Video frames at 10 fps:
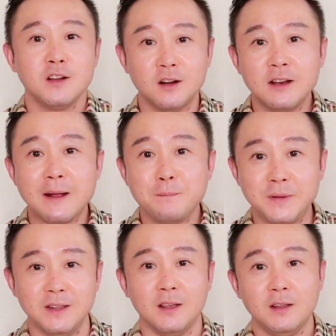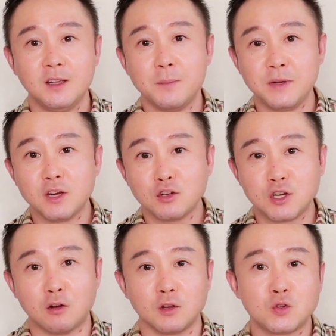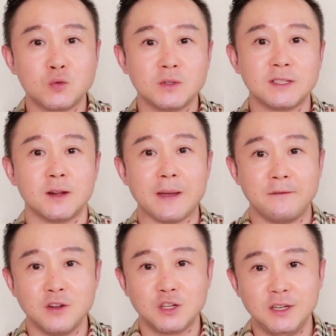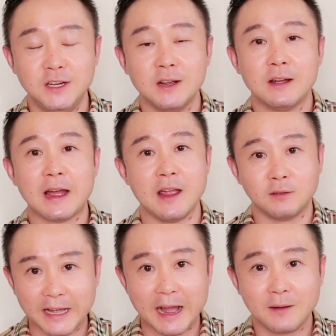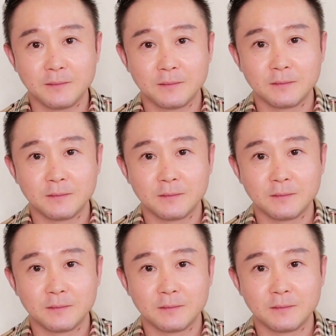仍然比一个比较小的数字的百分之一还要大。